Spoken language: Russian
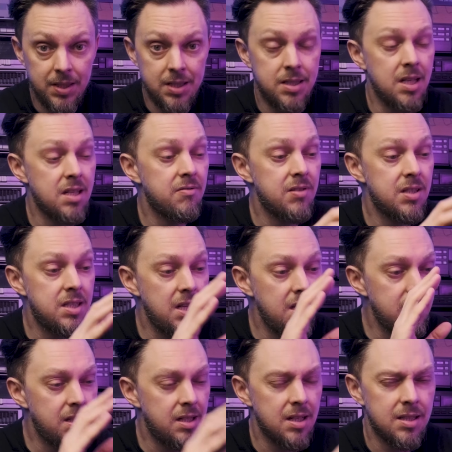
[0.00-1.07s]
Здесь везде
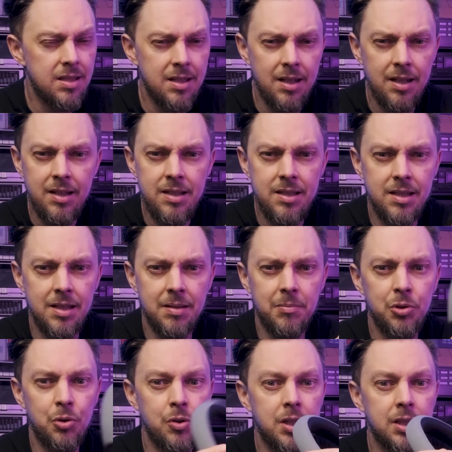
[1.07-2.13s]
интересные линии,
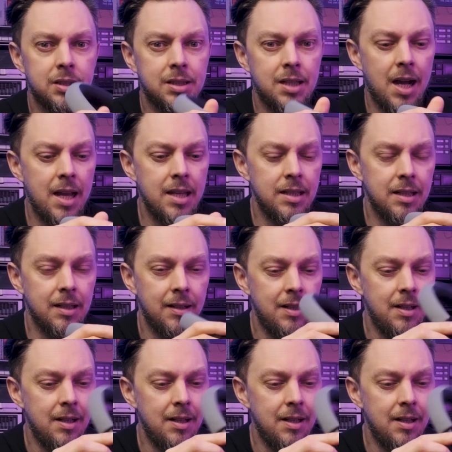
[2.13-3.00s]
много ткани,